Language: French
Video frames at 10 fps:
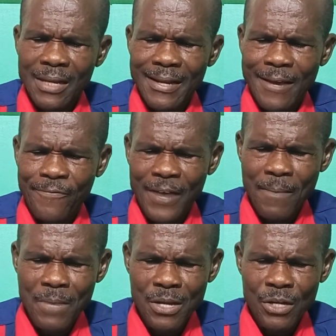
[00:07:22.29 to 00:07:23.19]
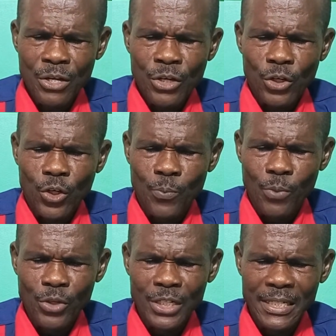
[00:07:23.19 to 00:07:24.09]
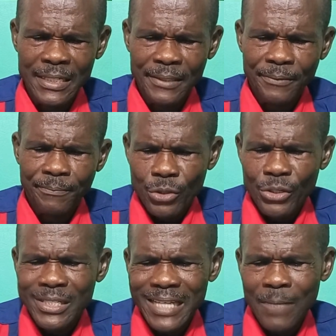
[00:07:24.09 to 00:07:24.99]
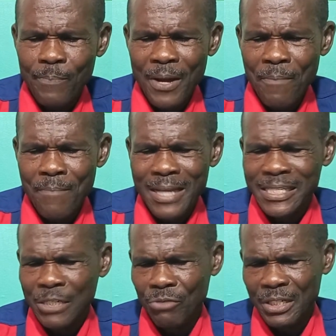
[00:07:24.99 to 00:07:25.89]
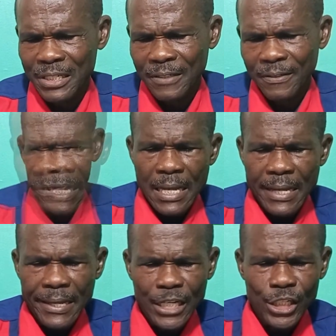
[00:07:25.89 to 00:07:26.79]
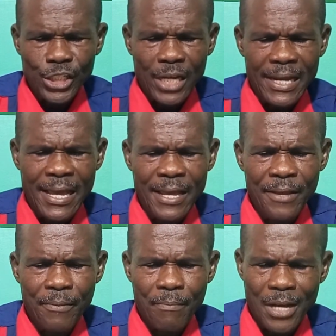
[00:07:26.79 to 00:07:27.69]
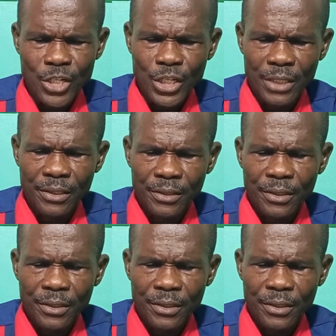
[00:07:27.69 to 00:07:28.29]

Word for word: La femme répondit, le serpent m'a séduite et j'en ai mangé.